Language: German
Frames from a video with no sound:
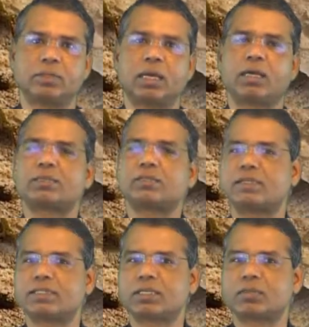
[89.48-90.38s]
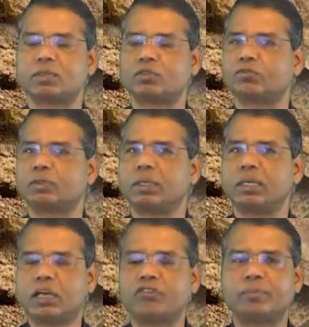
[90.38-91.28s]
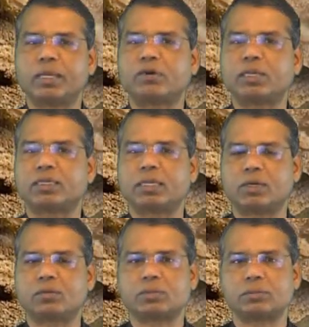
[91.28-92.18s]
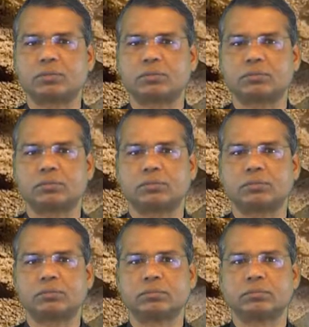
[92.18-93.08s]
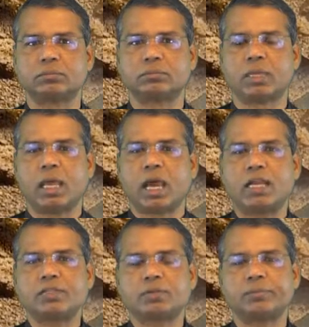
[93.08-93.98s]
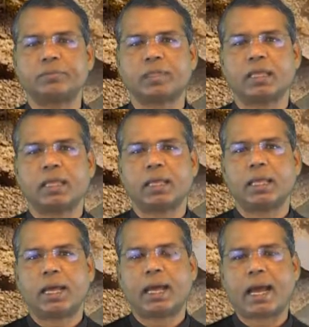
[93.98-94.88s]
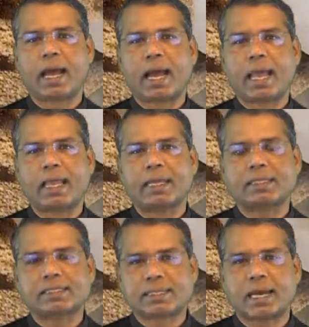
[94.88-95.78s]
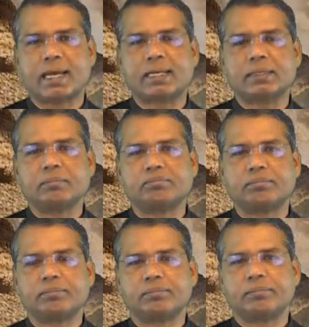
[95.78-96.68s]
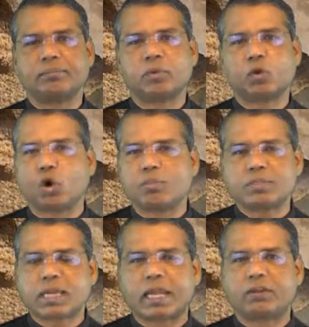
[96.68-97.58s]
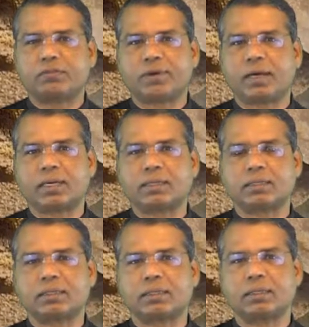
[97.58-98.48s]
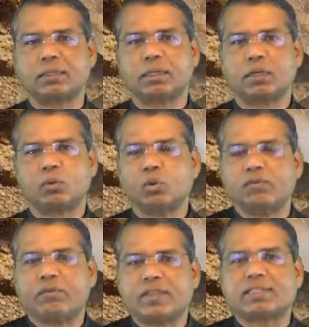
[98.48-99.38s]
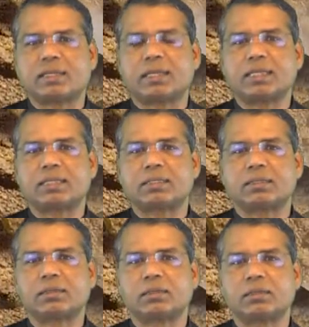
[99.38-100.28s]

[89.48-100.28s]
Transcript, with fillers: Nach 20 Uhr darf man auch nicht raus. Also, eine Sache kommt einfach und wir wissen nicht,